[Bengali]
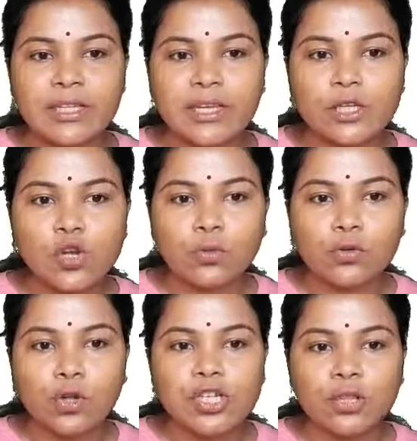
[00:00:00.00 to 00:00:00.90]
এই
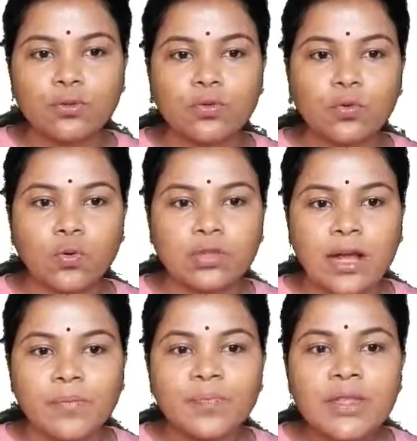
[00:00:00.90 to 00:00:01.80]
সমন্বয় সাধন দক্ষতা
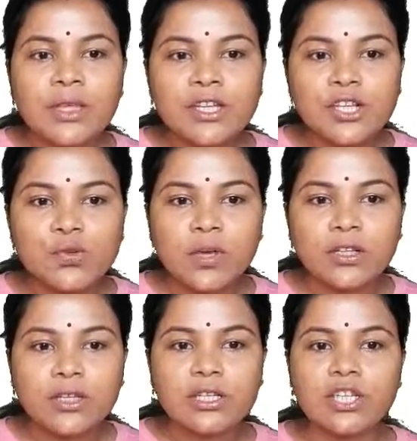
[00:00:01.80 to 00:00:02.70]
শিশু
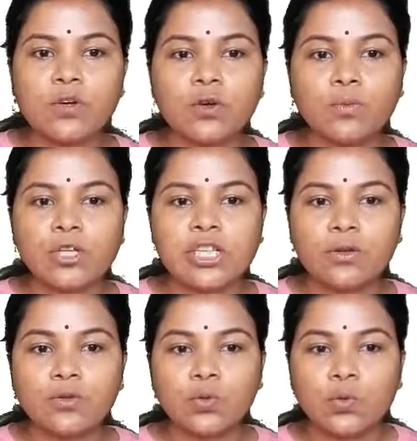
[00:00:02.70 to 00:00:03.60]
কেন্দ্রিক শিক্ষণ পরিচালন
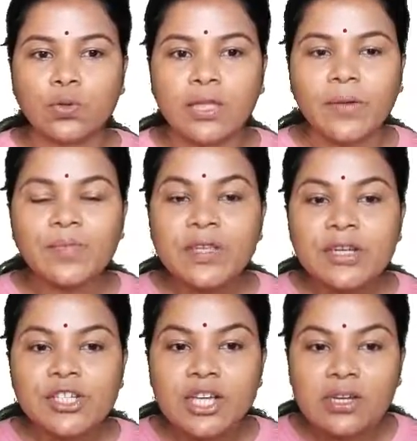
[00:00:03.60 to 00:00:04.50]
দক্ষতা
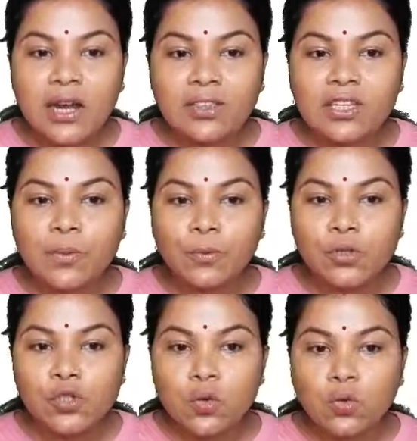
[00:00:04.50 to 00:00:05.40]
শিক্ষার্থীকে
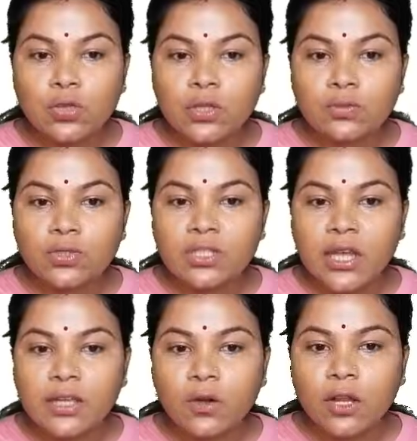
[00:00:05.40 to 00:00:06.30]
প্রশ্ন করতে
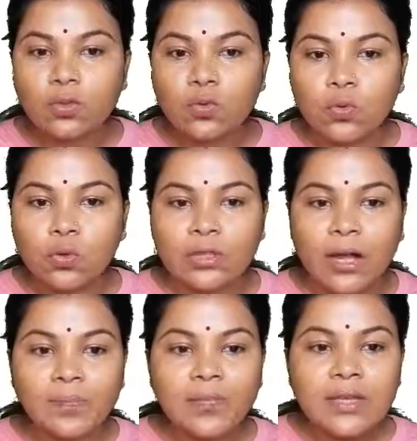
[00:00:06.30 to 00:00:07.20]
উৎসাহী করার দক্ষতা
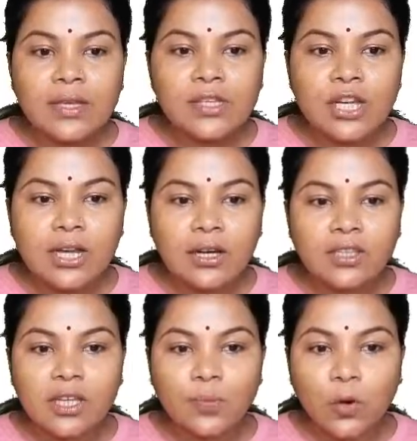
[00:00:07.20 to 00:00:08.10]

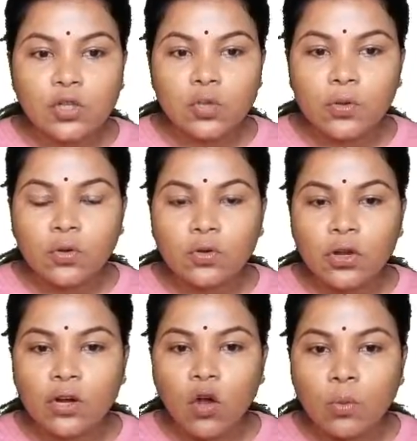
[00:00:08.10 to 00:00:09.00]
শিক্ষার্থীদের পর্যবেক্ষণ
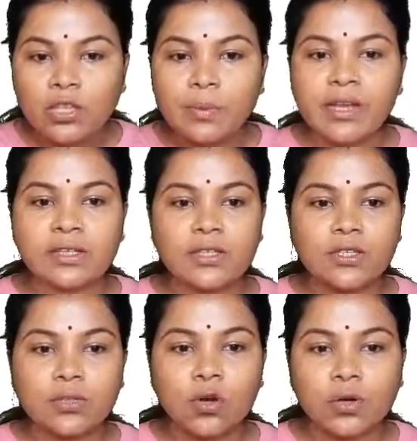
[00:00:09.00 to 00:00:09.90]
করার ক্ষমতা বিকাশের
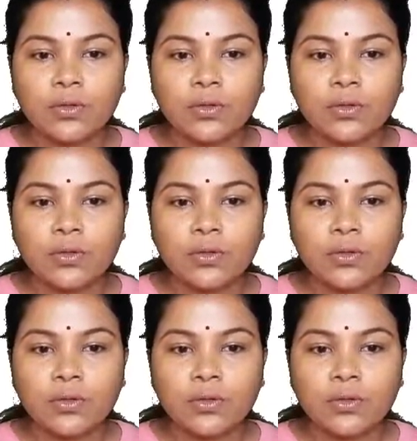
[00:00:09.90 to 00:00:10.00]
স্তর